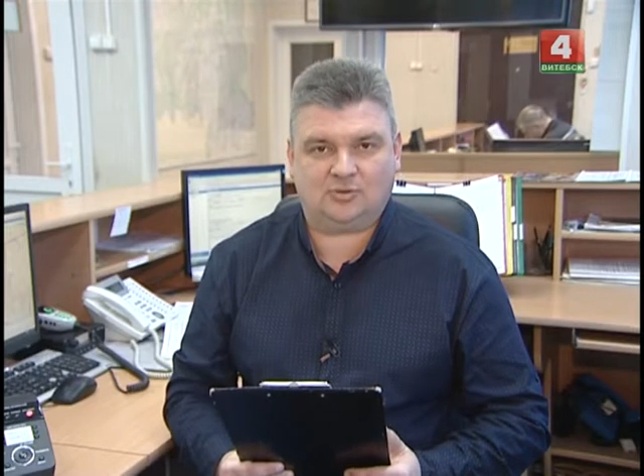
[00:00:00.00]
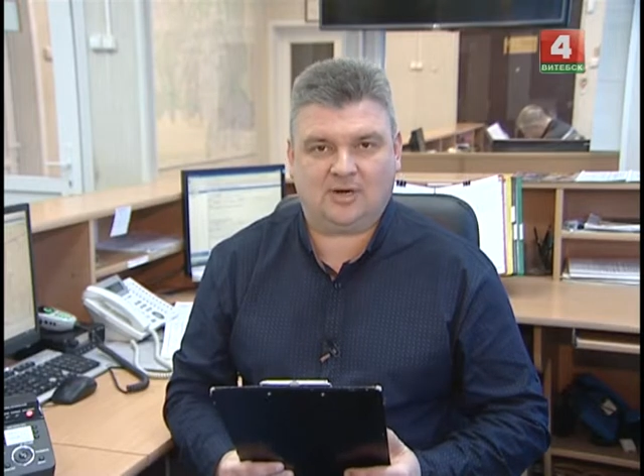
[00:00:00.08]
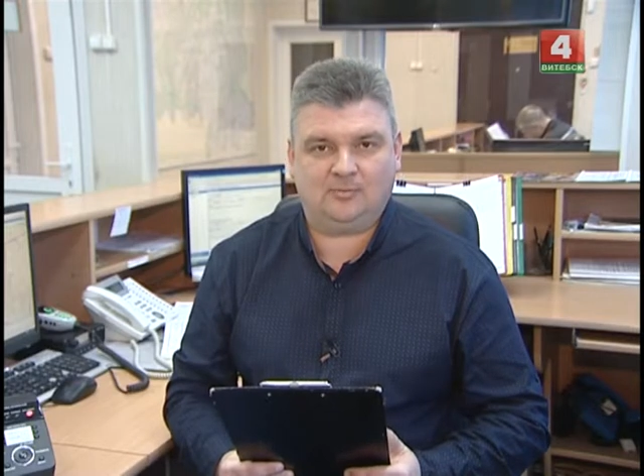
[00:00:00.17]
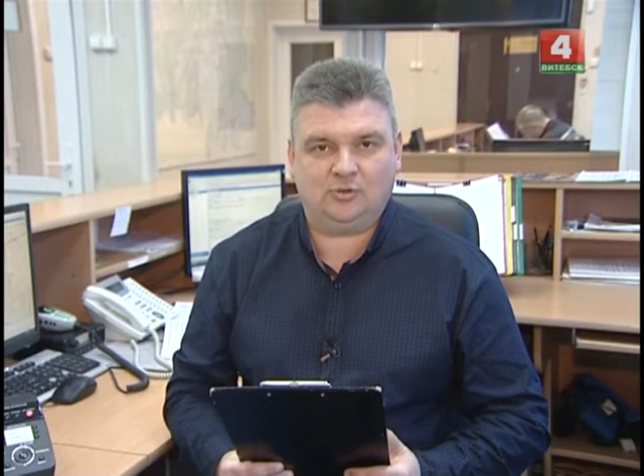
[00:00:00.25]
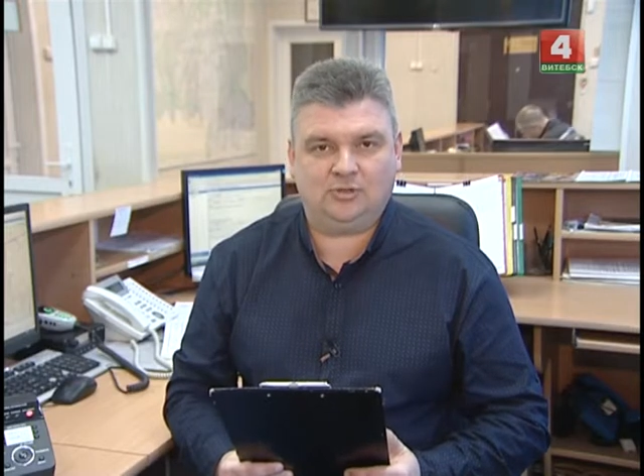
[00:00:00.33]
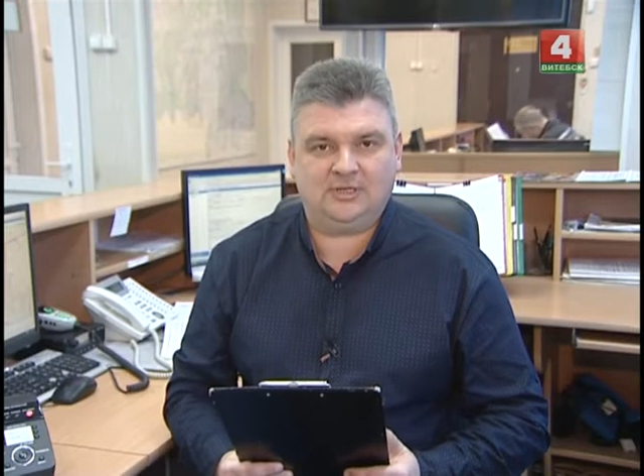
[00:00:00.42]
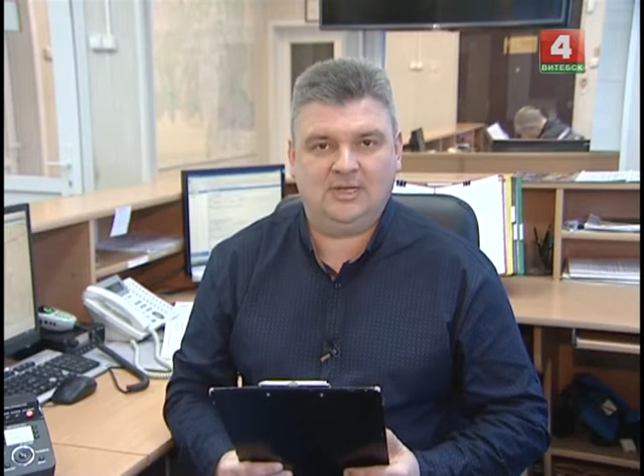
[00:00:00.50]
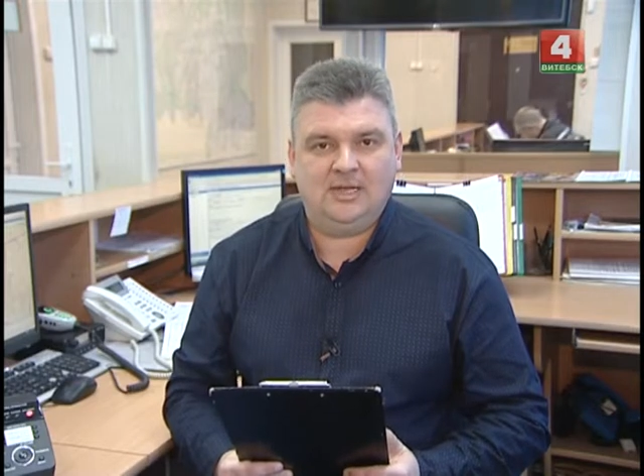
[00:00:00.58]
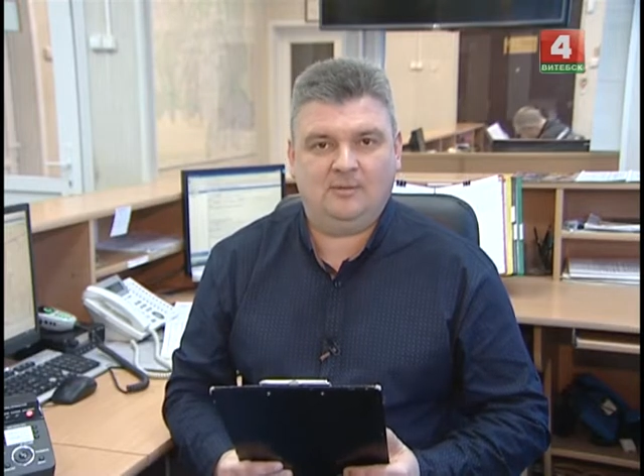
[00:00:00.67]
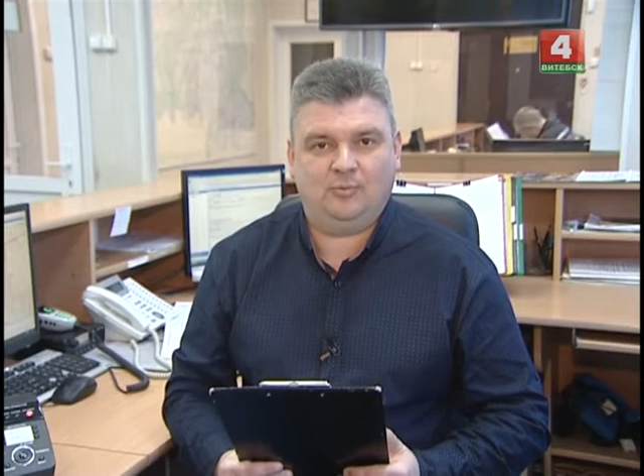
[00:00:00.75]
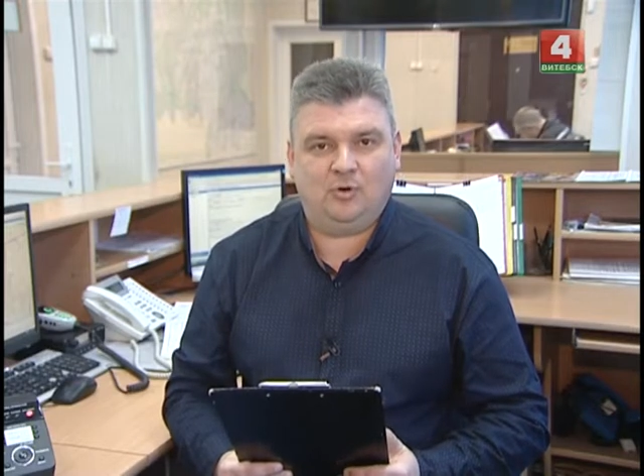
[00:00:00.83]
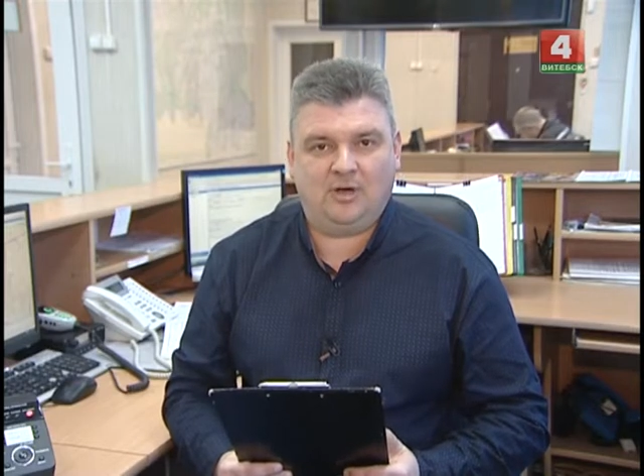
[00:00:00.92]
работы
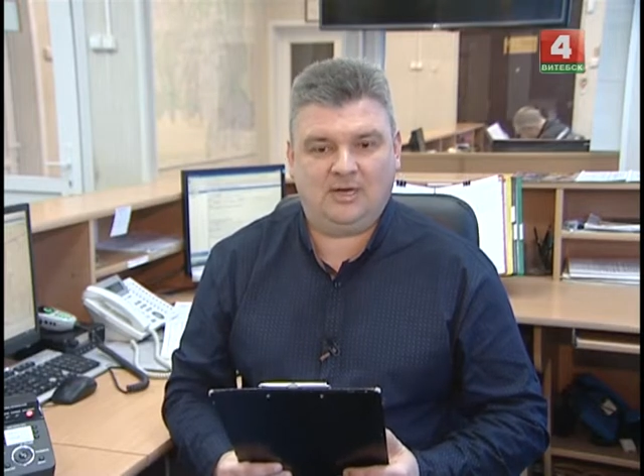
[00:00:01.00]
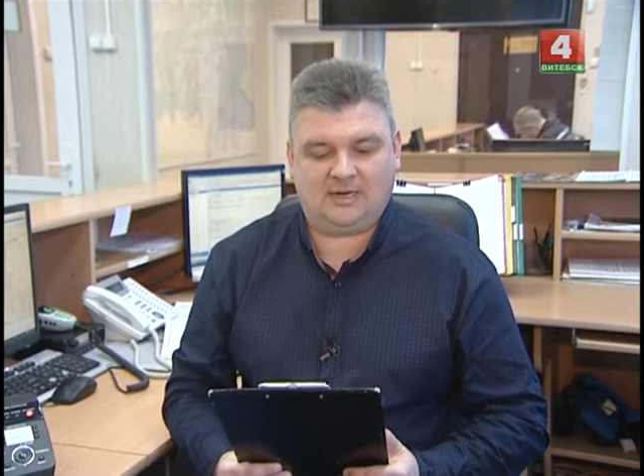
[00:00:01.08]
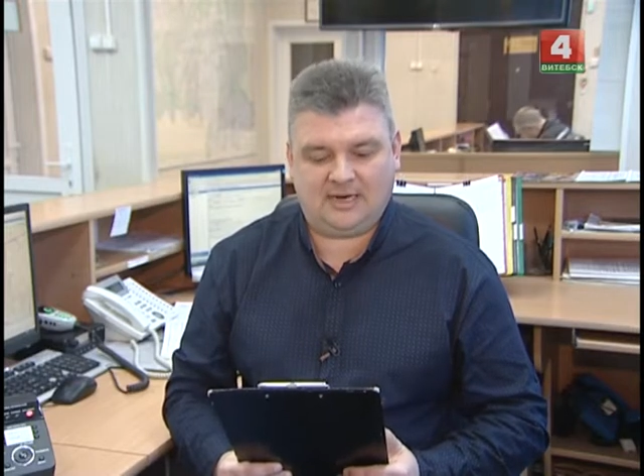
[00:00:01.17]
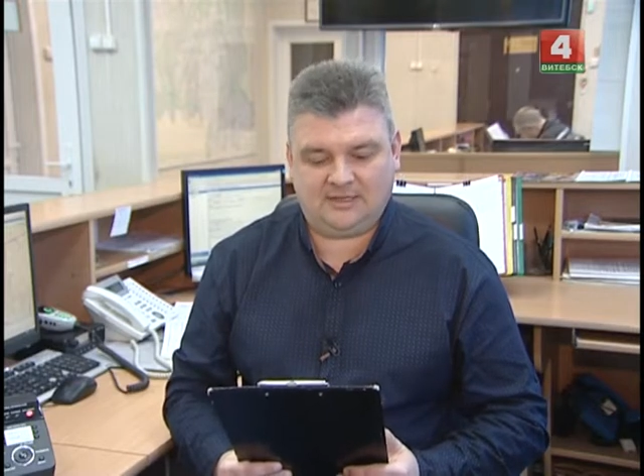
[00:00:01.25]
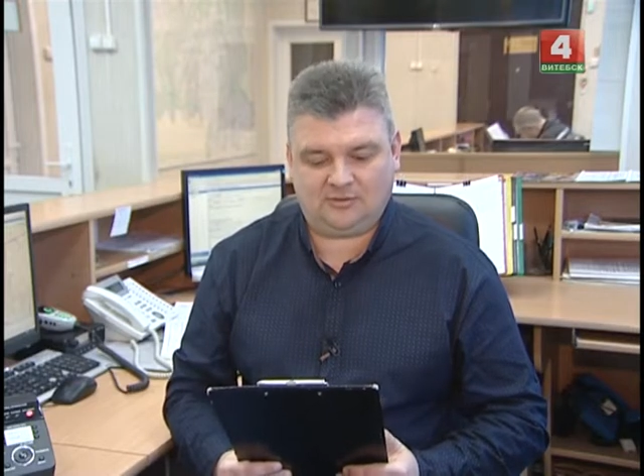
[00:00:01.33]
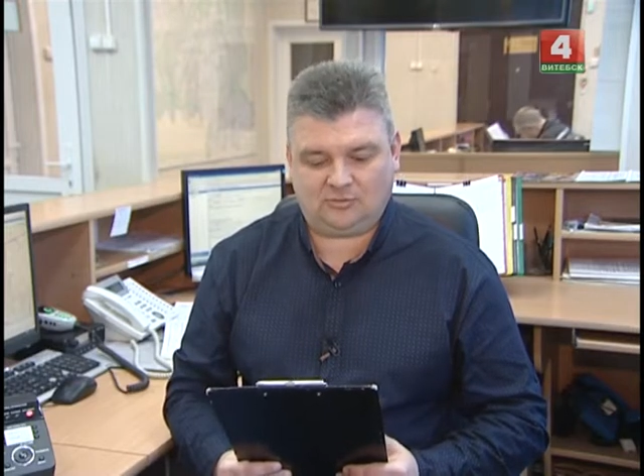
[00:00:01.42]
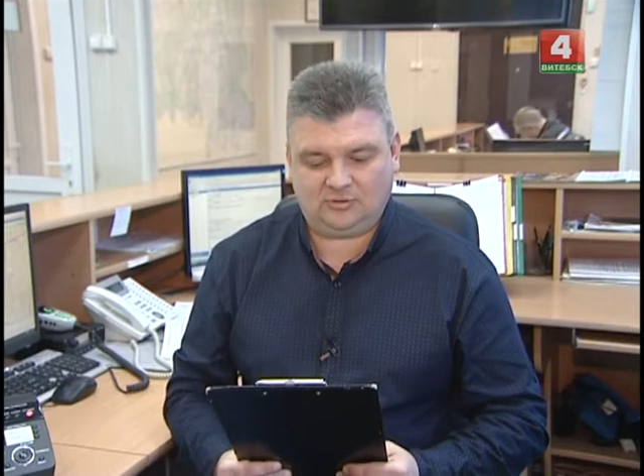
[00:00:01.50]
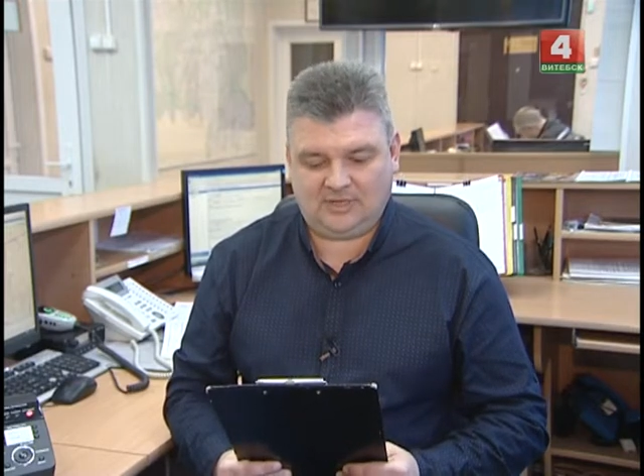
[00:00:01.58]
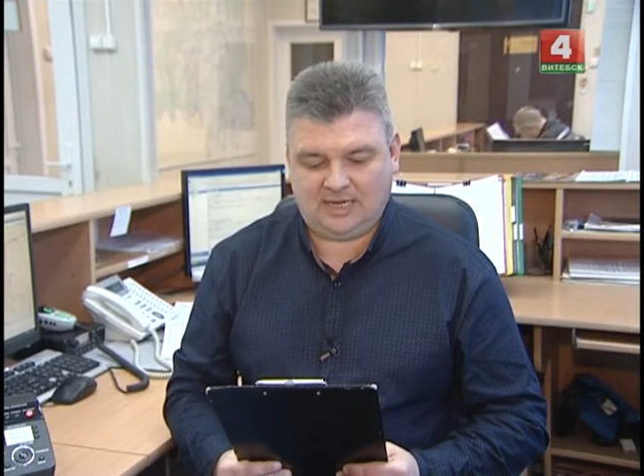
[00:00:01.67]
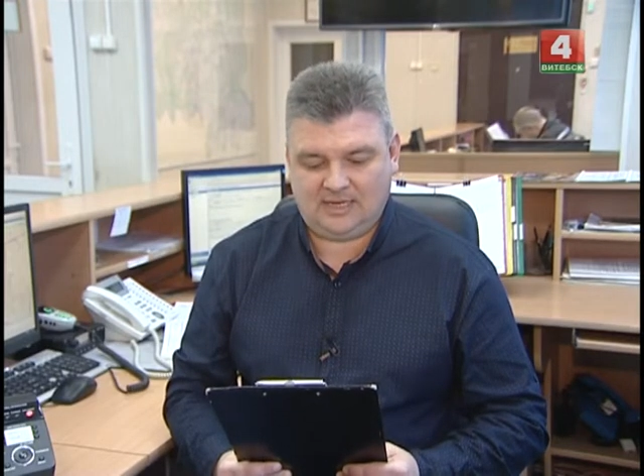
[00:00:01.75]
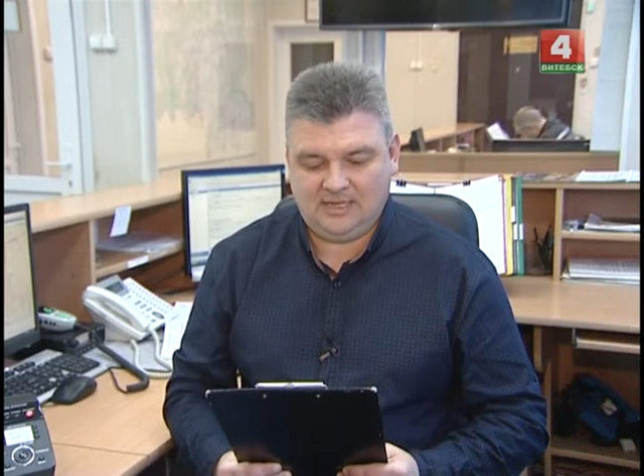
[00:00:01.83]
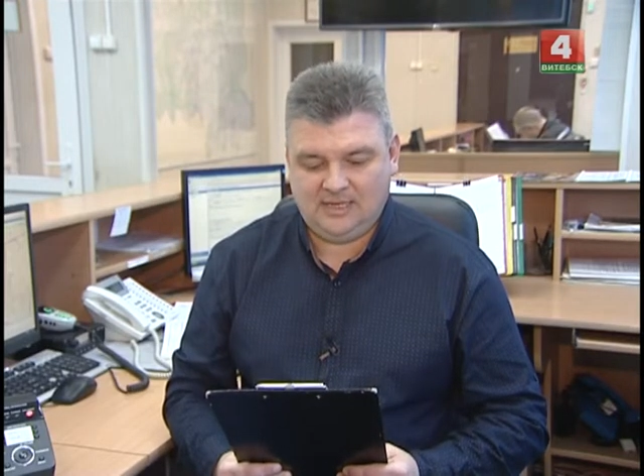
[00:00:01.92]
по охране труда.